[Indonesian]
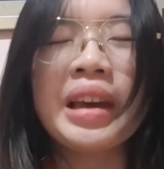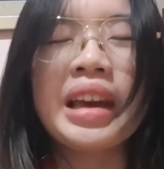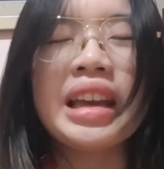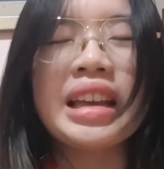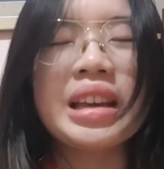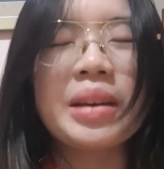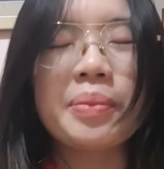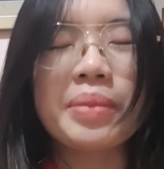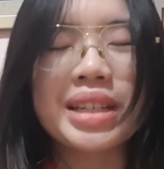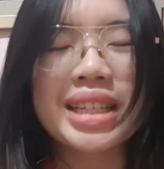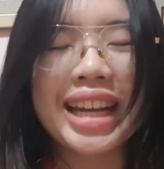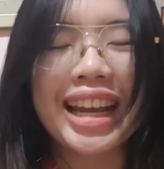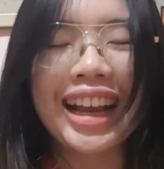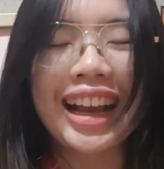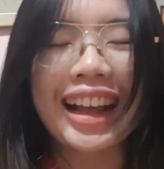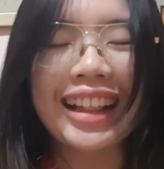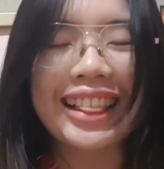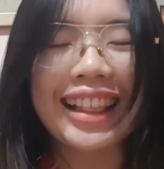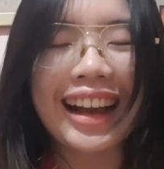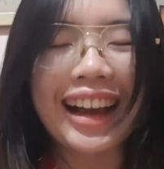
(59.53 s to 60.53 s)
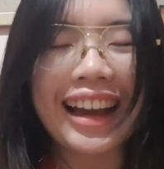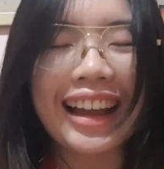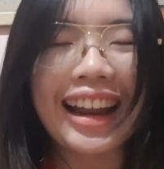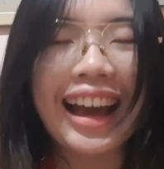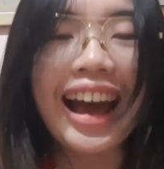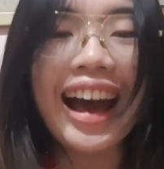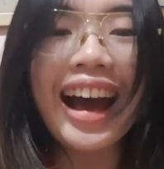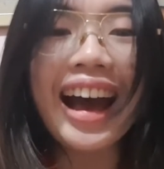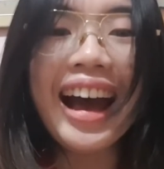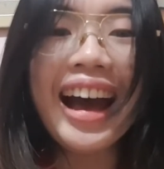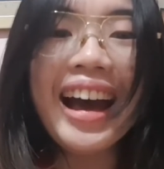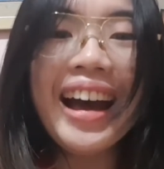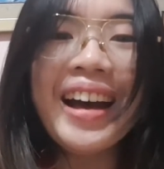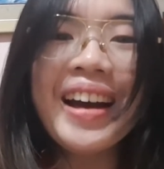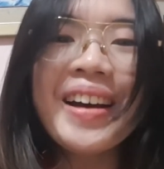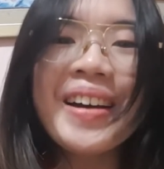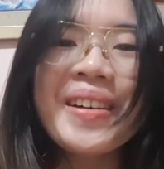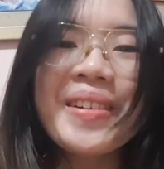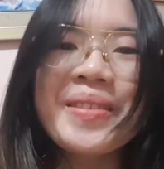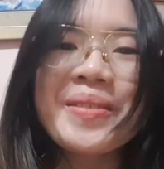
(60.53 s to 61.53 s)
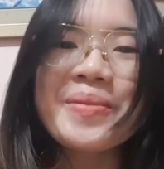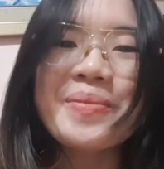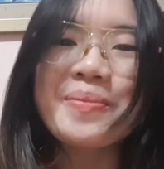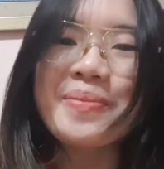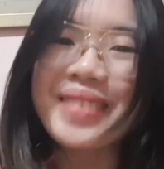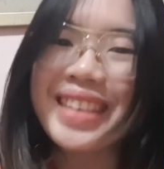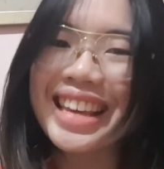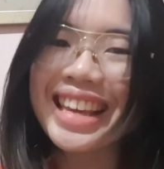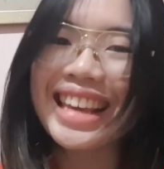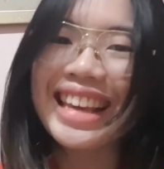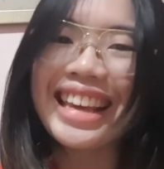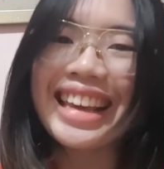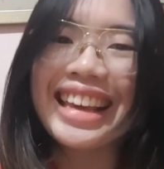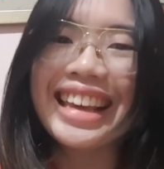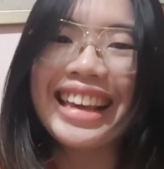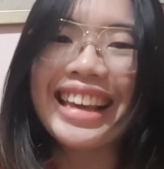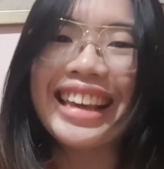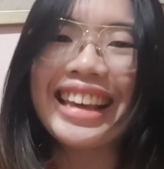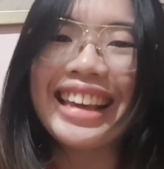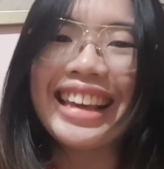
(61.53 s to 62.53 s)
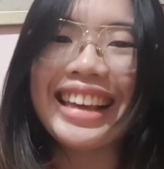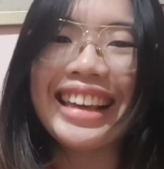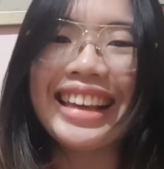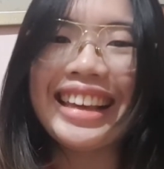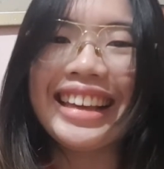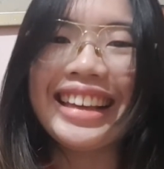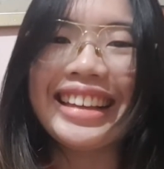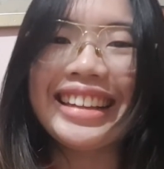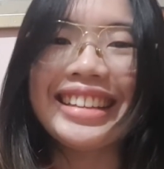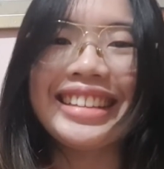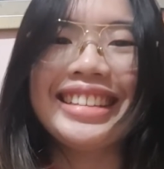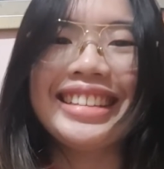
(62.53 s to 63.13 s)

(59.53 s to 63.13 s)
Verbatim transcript: Yang percaya katakan amin.